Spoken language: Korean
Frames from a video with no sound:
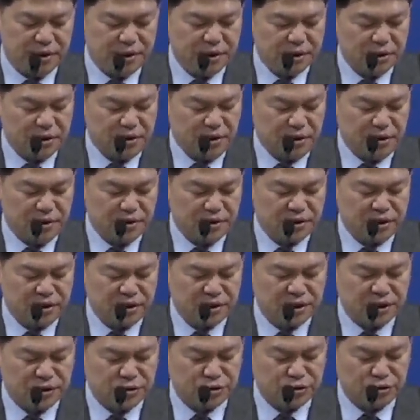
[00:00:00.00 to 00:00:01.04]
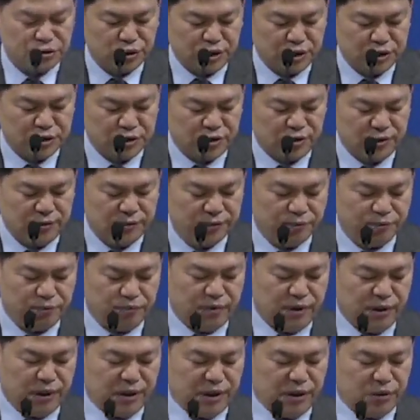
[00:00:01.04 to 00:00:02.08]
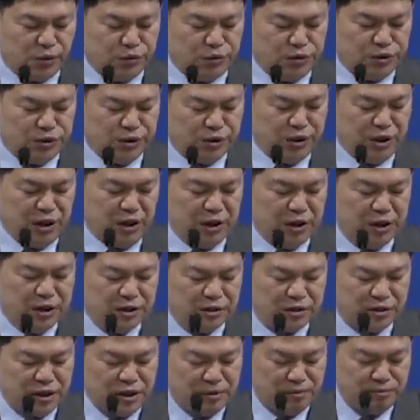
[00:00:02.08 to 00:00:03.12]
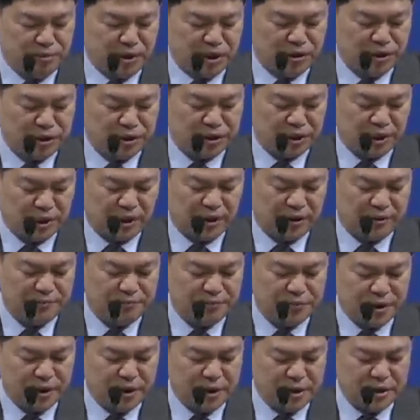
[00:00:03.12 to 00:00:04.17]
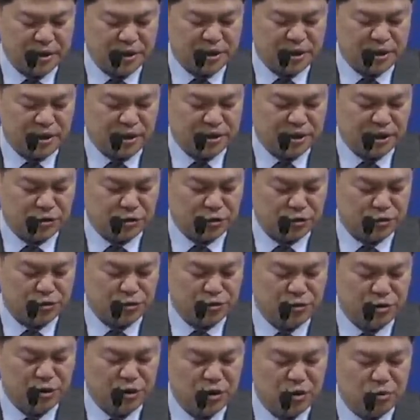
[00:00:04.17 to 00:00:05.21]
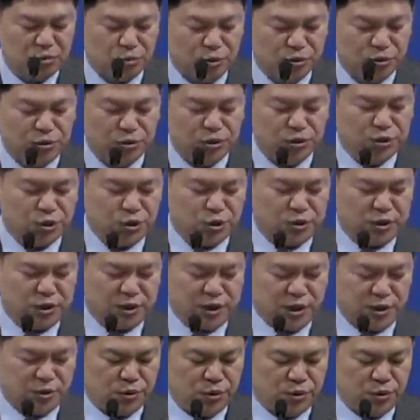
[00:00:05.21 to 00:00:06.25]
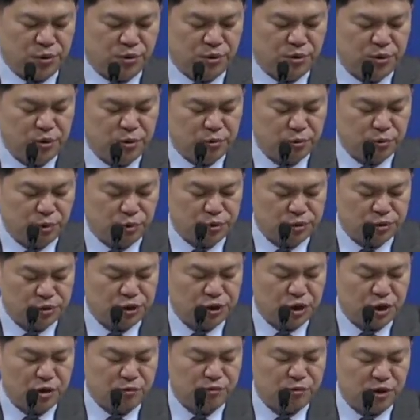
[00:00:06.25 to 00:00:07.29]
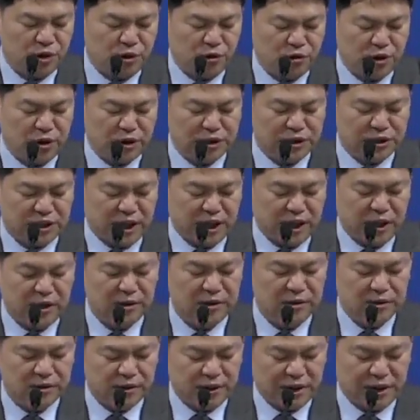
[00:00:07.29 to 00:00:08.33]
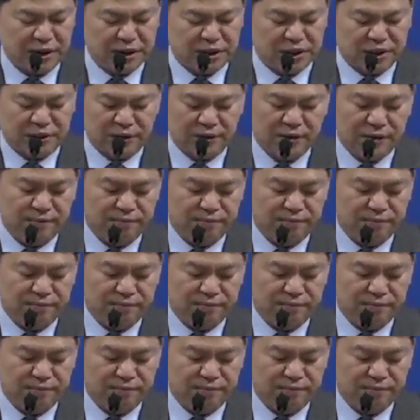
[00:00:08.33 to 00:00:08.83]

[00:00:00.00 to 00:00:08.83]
그들은 이스라엘 자손 중에서 내게 온전히 드림받은 자라. 이스라엘 자손 중 모든 초태생 곧 모든 처음 태어난 자 대신